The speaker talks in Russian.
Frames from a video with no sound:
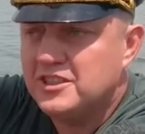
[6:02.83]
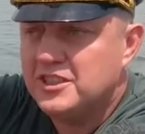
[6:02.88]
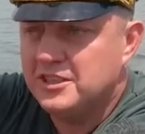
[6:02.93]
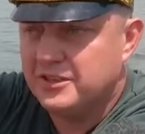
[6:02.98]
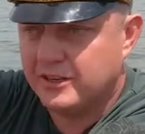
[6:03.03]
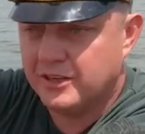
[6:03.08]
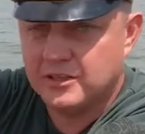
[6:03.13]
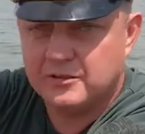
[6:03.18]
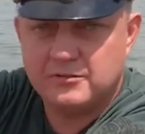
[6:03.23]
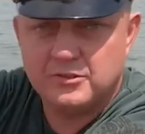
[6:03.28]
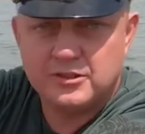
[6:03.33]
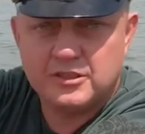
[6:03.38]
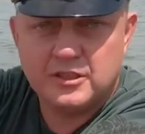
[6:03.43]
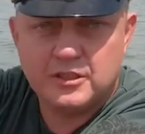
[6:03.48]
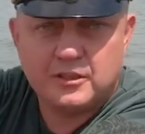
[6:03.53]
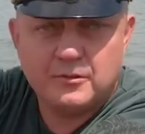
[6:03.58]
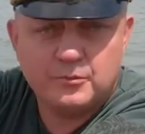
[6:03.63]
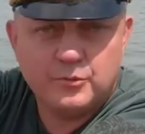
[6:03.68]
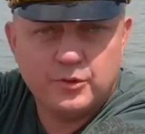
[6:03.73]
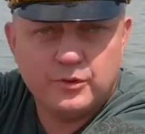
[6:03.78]
сильно
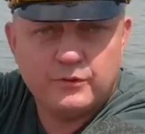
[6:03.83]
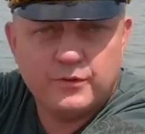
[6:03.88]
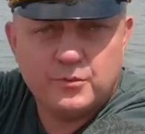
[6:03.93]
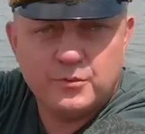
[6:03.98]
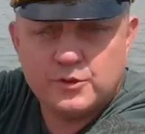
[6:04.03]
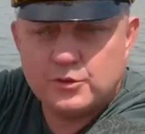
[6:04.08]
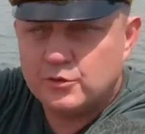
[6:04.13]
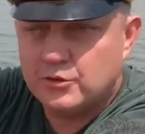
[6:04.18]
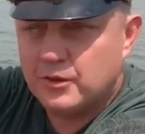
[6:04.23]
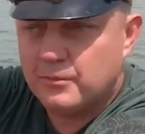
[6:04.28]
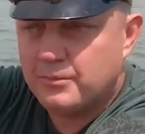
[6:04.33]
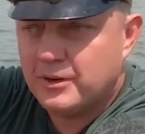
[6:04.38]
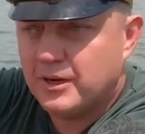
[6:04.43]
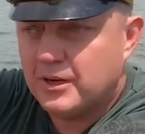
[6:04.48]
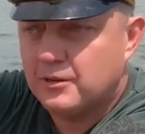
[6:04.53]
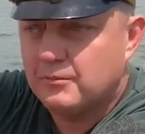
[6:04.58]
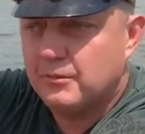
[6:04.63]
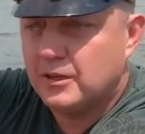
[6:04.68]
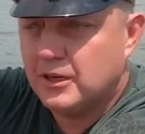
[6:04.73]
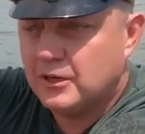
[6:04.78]
развился мой информационный
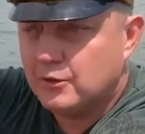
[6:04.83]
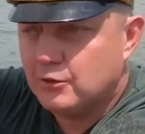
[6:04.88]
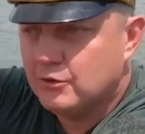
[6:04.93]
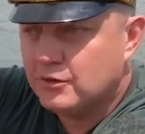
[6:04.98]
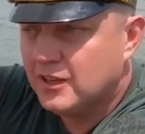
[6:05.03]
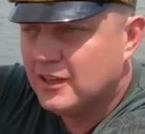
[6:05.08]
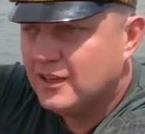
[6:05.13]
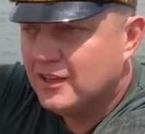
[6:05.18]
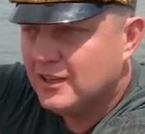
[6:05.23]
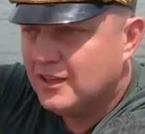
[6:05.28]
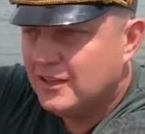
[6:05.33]
проект «Блокнот»